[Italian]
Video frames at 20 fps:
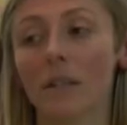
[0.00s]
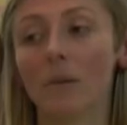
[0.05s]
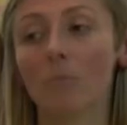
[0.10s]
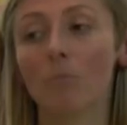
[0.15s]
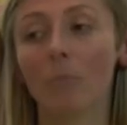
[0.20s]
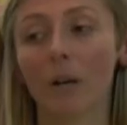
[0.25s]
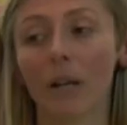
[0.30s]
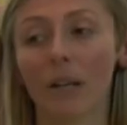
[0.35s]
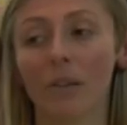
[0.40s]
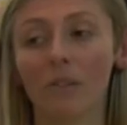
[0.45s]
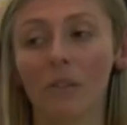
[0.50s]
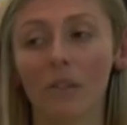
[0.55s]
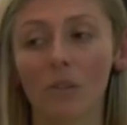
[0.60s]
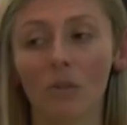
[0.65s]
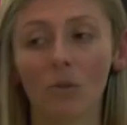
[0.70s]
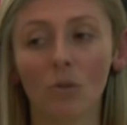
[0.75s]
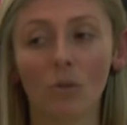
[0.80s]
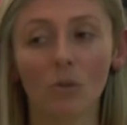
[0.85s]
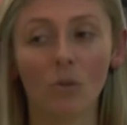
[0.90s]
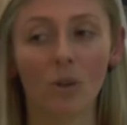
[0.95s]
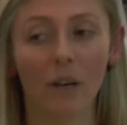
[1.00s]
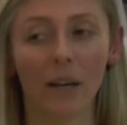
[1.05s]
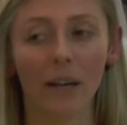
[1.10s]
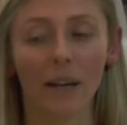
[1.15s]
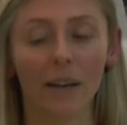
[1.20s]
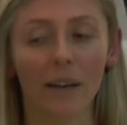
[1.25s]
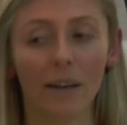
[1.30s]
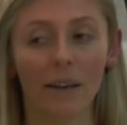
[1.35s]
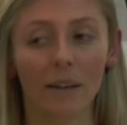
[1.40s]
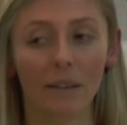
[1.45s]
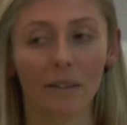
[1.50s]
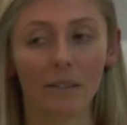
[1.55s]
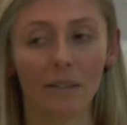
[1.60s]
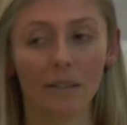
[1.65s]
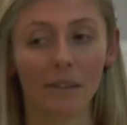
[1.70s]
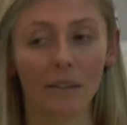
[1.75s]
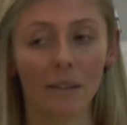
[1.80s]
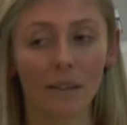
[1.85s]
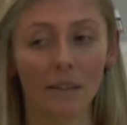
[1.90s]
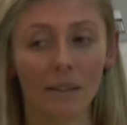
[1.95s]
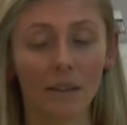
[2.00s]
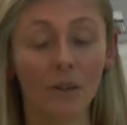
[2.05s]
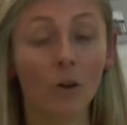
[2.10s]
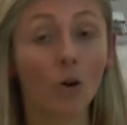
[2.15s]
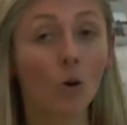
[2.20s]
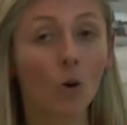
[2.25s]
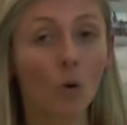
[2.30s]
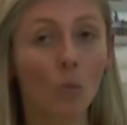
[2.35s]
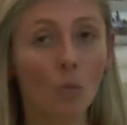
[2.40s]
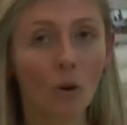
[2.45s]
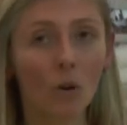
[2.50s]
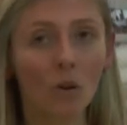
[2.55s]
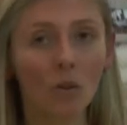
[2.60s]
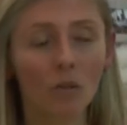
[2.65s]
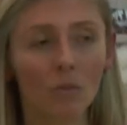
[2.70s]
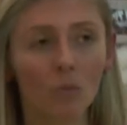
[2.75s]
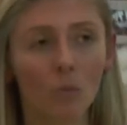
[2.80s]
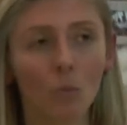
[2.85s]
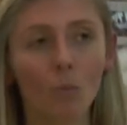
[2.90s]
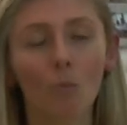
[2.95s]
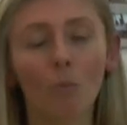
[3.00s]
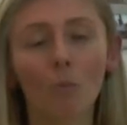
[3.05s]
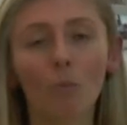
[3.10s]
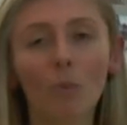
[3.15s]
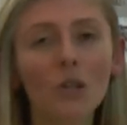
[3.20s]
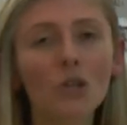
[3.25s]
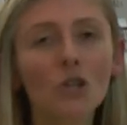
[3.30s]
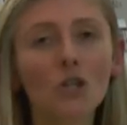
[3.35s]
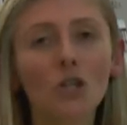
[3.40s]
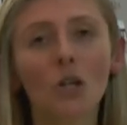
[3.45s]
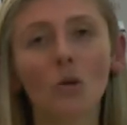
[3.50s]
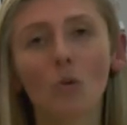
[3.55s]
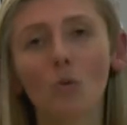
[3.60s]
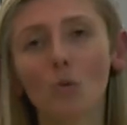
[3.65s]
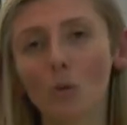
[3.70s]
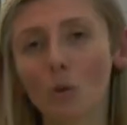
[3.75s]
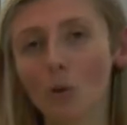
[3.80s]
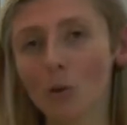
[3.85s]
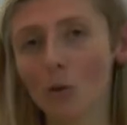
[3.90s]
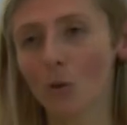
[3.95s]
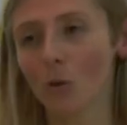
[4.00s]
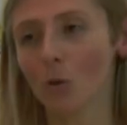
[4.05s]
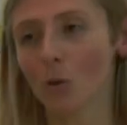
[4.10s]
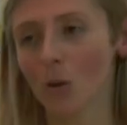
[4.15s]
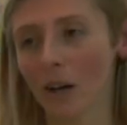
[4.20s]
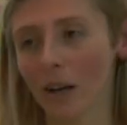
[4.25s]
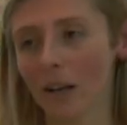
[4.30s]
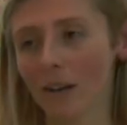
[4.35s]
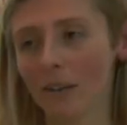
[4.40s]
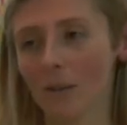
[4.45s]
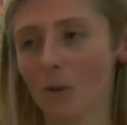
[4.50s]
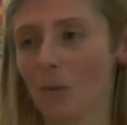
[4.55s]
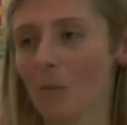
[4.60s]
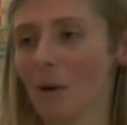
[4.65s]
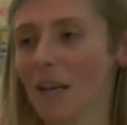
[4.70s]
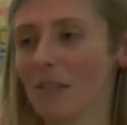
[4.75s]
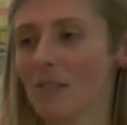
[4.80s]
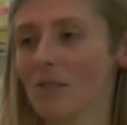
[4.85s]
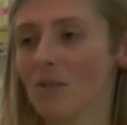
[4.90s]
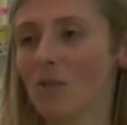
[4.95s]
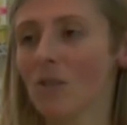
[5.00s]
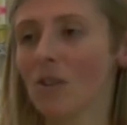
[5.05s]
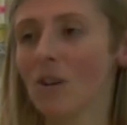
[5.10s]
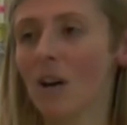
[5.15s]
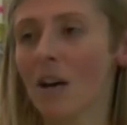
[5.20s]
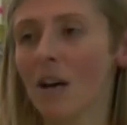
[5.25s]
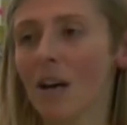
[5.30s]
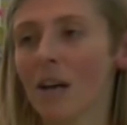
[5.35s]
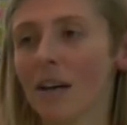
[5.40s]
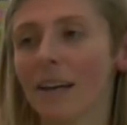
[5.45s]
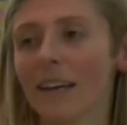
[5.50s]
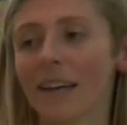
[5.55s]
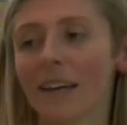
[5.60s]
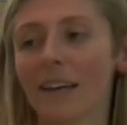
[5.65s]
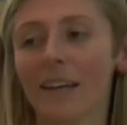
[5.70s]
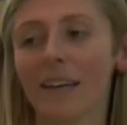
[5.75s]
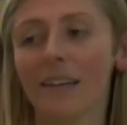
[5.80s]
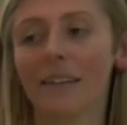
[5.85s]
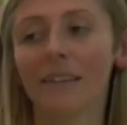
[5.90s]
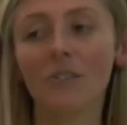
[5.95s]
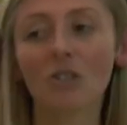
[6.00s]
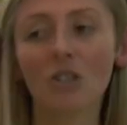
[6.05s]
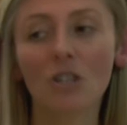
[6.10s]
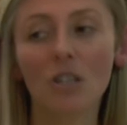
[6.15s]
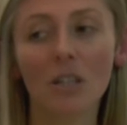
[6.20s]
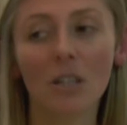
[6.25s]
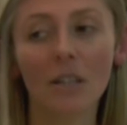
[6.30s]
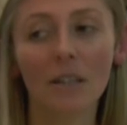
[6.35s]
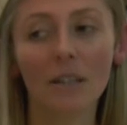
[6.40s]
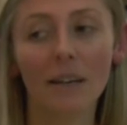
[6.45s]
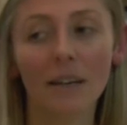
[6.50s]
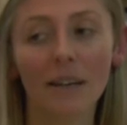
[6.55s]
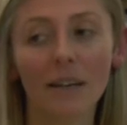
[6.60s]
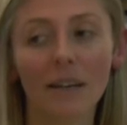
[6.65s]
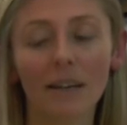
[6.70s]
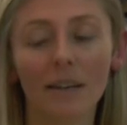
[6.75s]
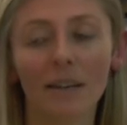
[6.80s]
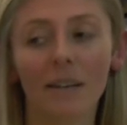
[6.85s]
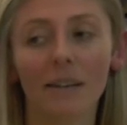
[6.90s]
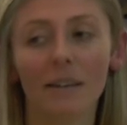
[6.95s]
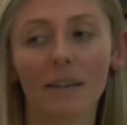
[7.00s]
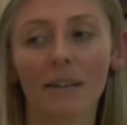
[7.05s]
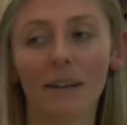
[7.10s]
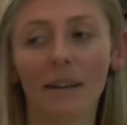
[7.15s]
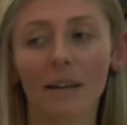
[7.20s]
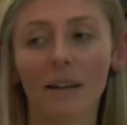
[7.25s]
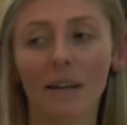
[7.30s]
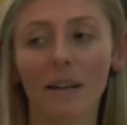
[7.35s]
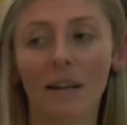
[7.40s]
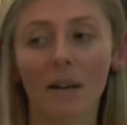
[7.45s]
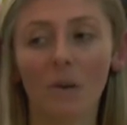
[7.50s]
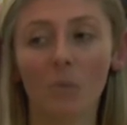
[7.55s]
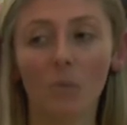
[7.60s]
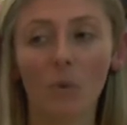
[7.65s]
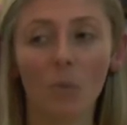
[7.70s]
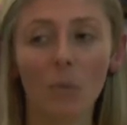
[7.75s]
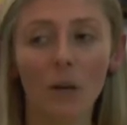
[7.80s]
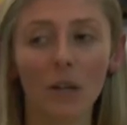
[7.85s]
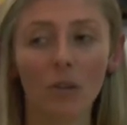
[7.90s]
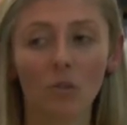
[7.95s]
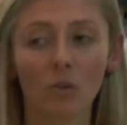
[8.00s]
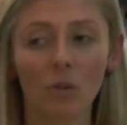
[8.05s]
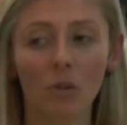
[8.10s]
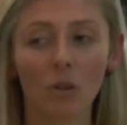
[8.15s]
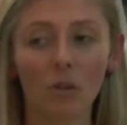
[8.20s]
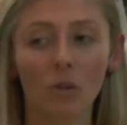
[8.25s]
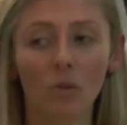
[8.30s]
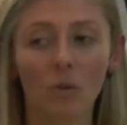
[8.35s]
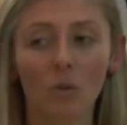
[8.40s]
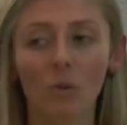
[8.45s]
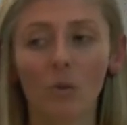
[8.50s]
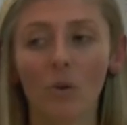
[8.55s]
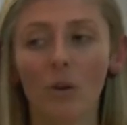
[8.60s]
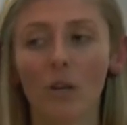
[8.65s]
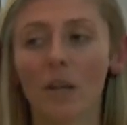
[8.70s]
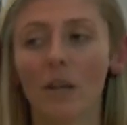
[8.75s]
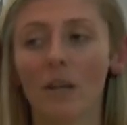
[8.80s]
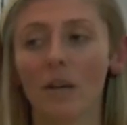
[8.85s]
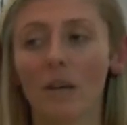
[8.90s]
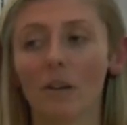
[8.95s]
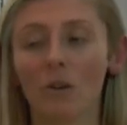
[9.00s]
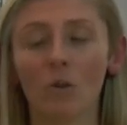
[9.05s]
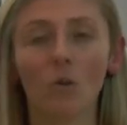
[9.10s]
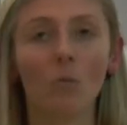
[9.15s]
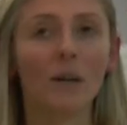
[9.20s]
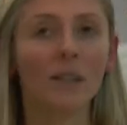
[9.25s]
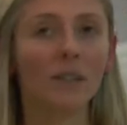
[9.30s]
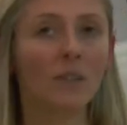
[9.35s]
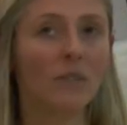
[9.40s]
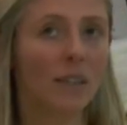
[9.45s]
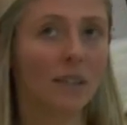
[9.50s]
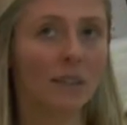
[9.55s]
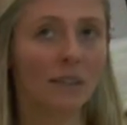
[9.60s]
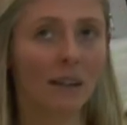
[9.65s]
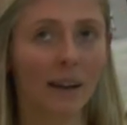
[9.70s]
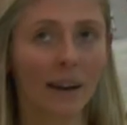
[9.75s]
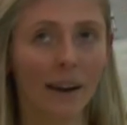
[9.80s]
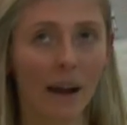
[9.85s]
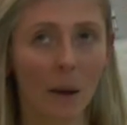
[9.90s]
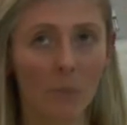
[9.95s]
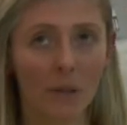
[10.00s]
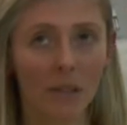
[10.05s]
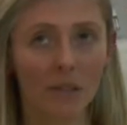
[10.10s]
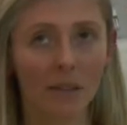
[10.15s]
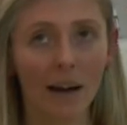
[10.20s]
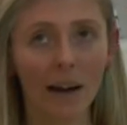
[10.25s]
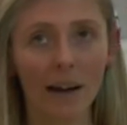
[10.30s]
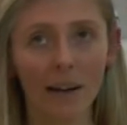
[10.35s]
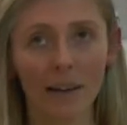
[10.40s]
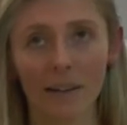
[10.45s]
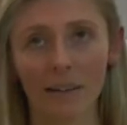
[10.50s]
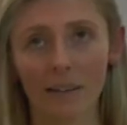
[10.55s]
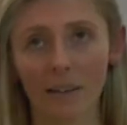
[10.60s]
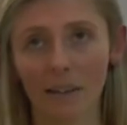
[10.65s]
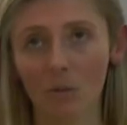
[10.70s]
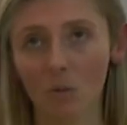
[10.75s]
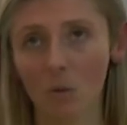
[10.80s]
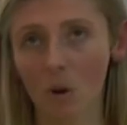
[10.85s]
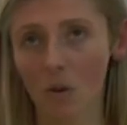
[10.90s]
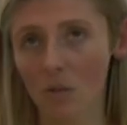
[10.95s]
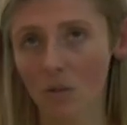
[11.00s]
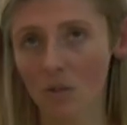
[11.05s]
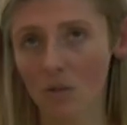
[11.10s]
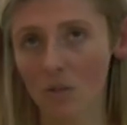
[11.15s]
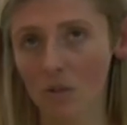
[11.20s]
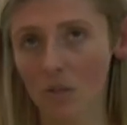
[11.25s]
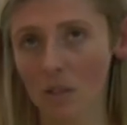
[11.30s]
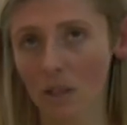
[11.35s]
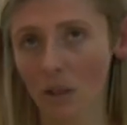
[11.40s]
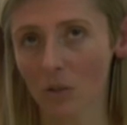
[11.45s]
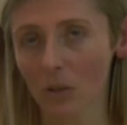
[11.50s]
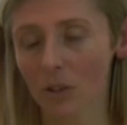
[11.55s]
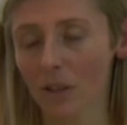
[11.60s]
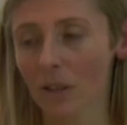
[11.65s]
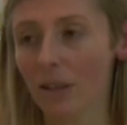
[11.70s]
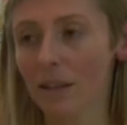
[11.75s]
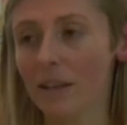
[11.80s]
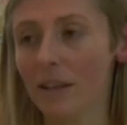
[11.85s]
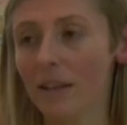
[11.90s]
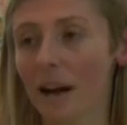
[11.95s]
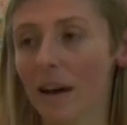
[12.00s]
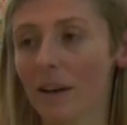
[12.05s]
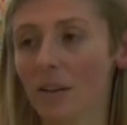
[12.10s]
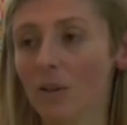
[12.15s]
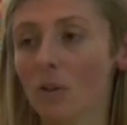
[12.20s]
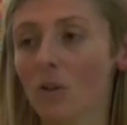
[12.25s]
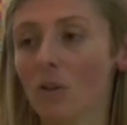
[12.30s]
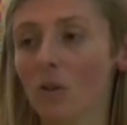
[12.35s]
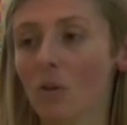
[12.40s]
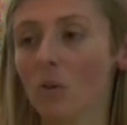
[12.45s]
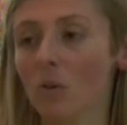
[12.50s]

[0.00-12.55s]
imprenditore di Como, un piscicultore comasco, che decide nel momento in cui Roma diventa la capitale del nuovo Stato italiano,